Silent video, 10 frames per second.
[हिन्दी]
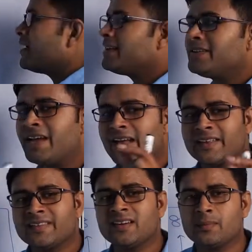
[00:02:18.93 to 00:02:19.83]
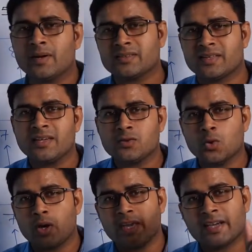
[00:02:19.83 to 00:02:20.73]
एट ये ऐसे नंबर थे जो
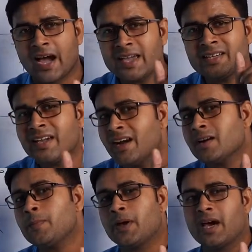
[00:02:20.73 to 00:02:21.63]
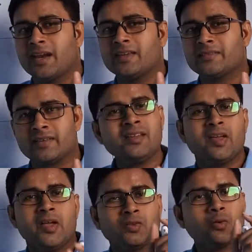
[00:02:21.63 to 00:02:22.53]
इकाई के अंक पर आ रहे थे
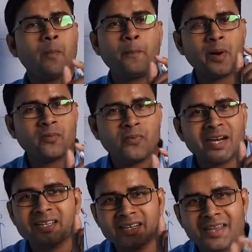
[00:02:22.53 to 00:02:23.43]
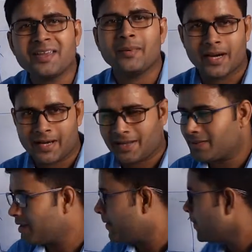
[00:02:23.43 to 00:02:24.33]
तो परफेक्ट नहीं बना रहे
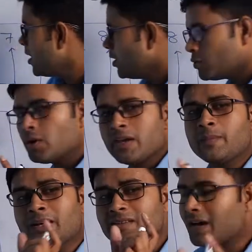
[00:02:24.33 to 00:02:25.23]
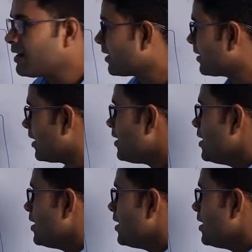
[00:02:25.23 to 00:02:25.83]
थे तो एक बात ध्यान रखना